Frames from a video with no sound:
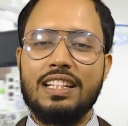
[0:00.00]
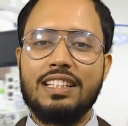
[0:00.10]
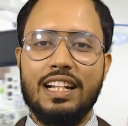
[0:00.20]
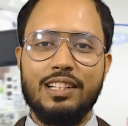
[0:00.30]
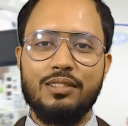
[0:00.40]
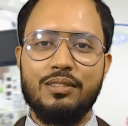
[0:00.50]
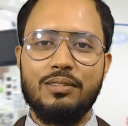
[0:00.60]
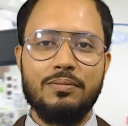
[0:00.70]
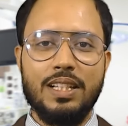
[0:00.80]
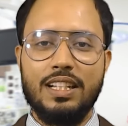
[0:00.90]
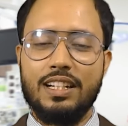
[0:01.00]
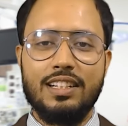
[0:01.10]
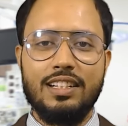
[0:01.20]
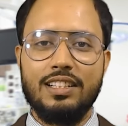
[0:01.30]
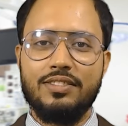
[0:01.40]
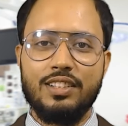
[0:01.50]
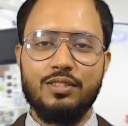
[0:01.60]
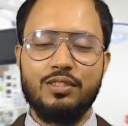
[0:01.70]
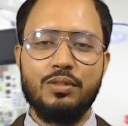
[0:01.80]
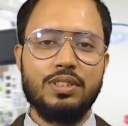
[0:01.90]
তারা কিন্তু ইরেকটাইল
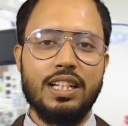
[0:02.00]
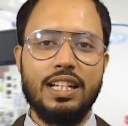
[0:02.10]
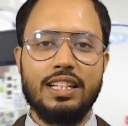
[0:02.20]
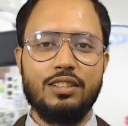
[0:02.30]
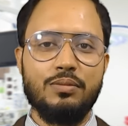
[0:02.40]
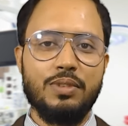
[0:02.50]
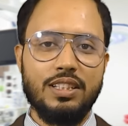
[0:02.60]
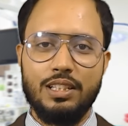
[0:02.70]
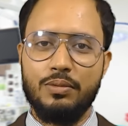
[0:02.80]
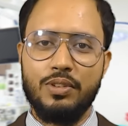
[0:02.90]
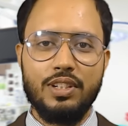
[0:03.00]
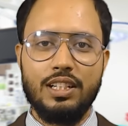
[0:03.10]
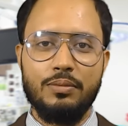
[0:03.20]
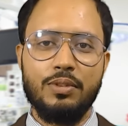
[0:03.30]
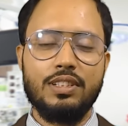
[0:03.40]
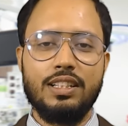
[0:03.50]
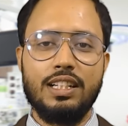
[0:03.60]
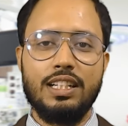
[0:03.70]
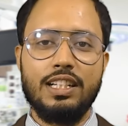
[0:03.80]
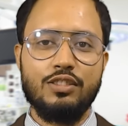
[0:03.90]
ডিসফাংশন সমস্যায় একটা সময় গিয়ে ভোগেন এবং তাদের
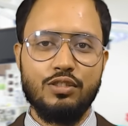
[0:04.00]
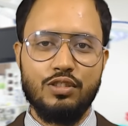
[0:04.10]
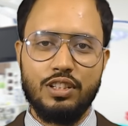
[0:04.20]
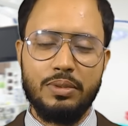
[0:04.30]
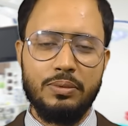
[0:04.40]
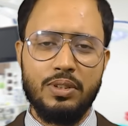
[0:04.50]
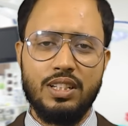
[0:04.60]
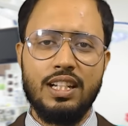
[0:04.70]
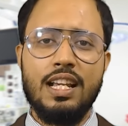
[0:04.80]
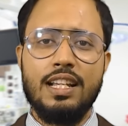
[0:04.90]
ইরেকশন সঠিকভাবে হয় না